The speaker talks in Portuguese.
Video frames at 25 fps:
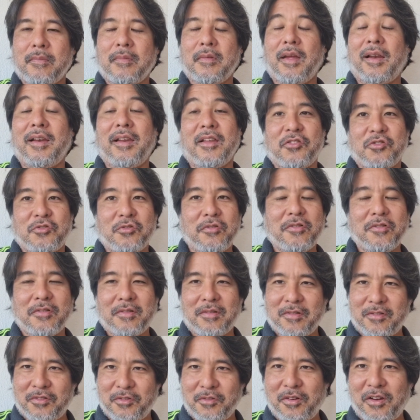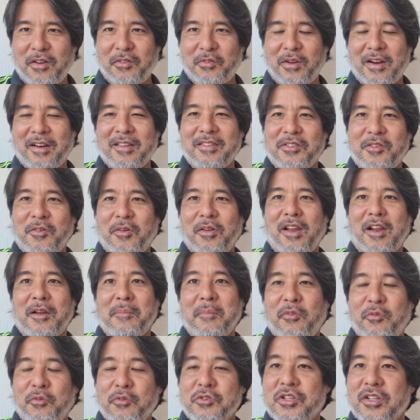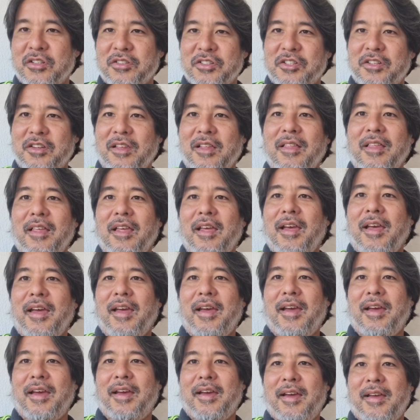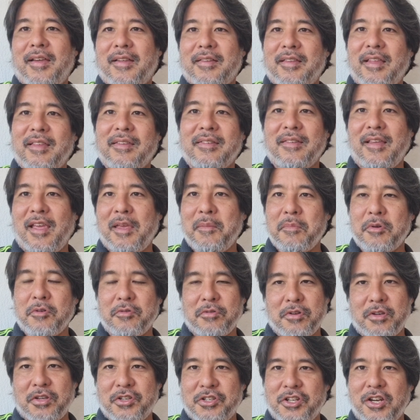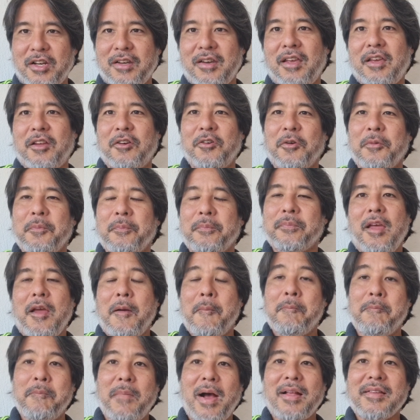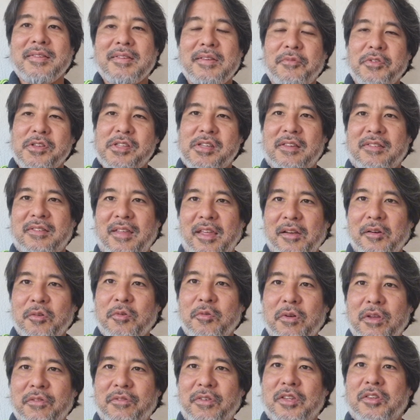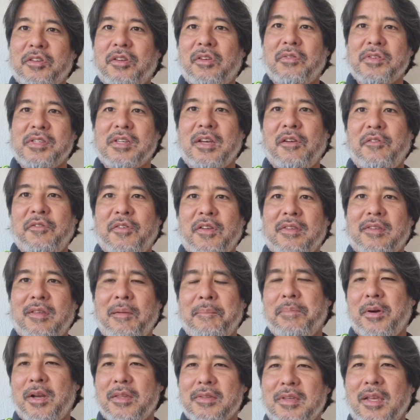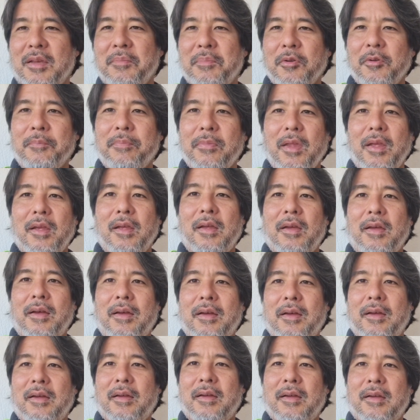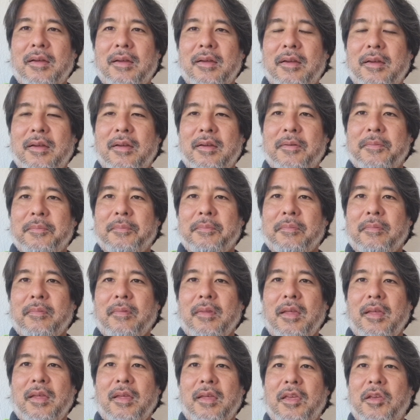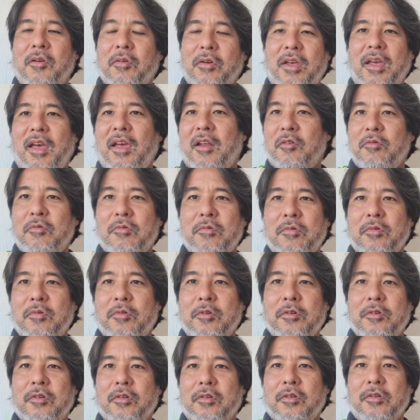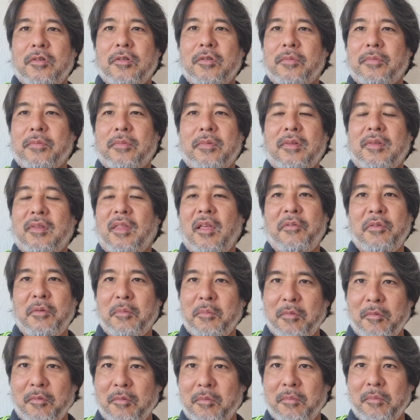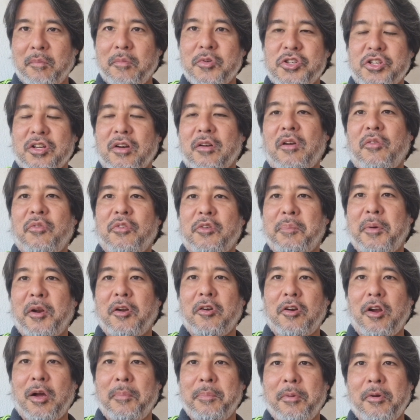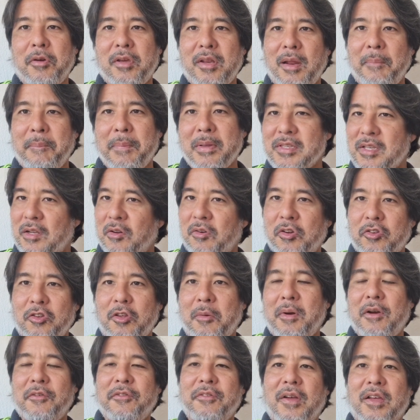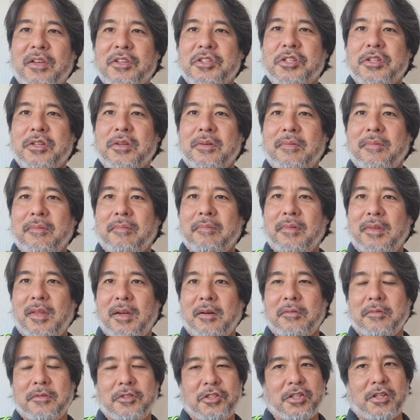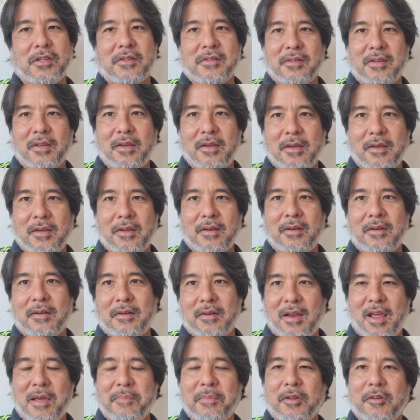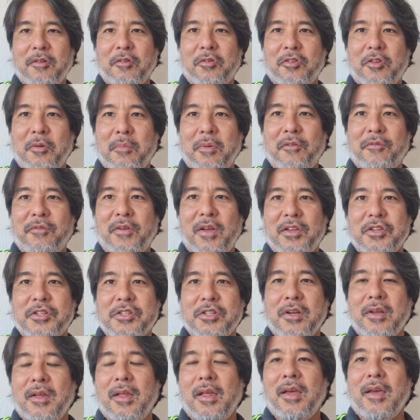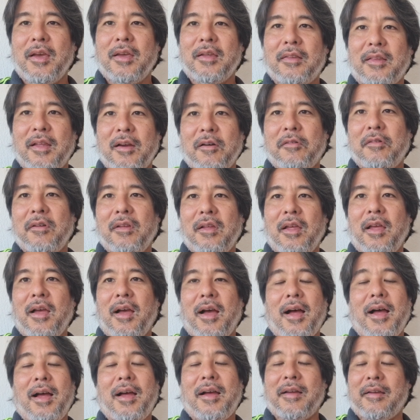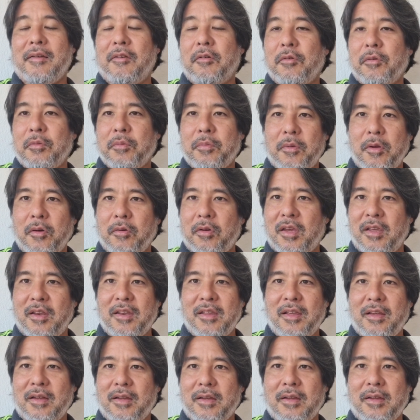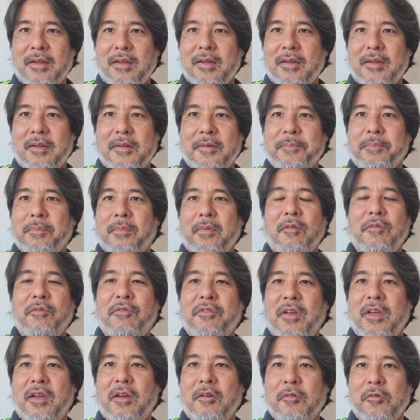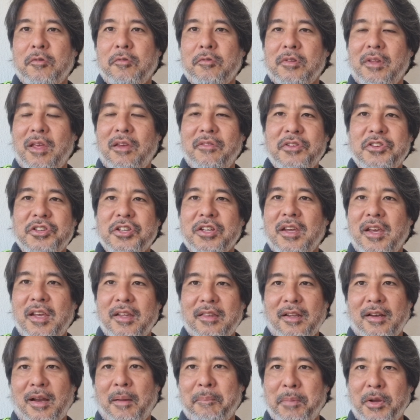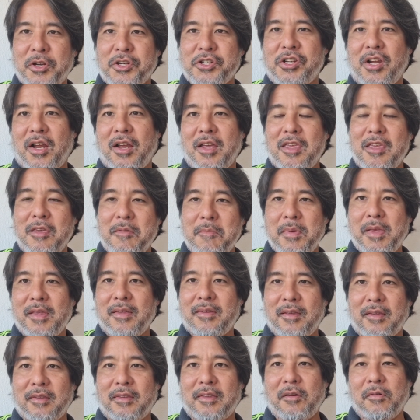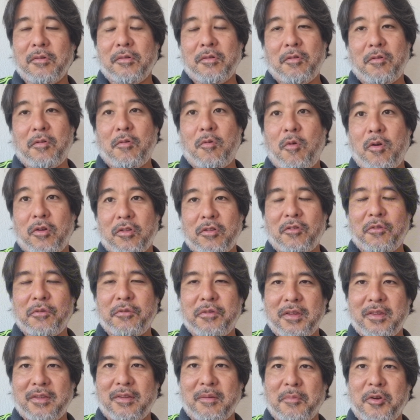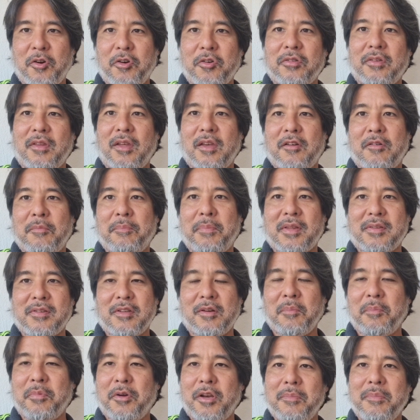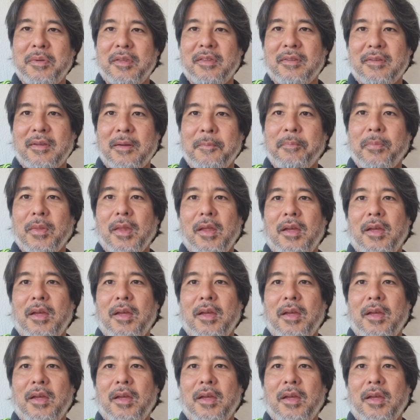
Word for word: Aliás, julho, julho é as férias escolares, mas fuja de é, dezembro e janeiro. Mas se você tem algum evento que você quer fazer, por exemplo, uh, eu quero. Teve um, um mochilão que eu fiz para a Europa, eu queria passar no Oktoberfest. Então tinha que ser na época do Oktoberfest. Então, ah, eu, eu queria ver o David Guetta na Pachá em Ibiza. Então, quando eu fiz meu roteiro passando por Ibiza,